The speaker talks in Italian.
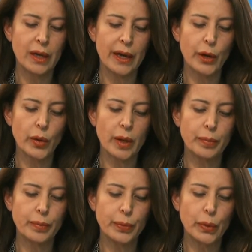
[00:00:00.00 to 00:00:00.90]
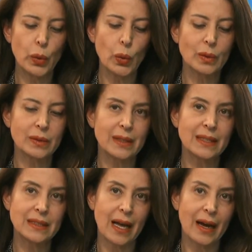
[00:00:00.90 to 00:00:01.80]
e non è più
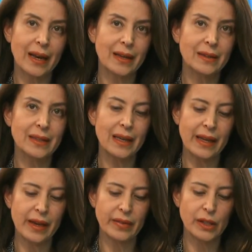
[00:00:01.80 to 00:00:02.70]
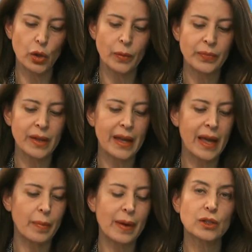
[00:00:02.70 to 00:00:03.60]
né sale né lievito e
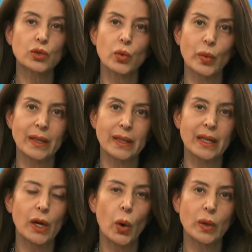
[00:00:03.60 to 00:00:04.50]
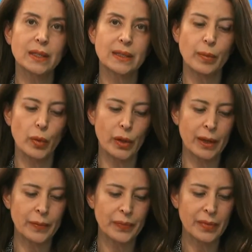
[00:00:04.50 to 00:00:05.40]
ha perso quindi ogni
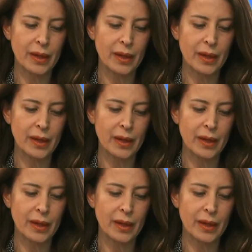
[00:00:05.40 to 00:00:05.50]
sapore.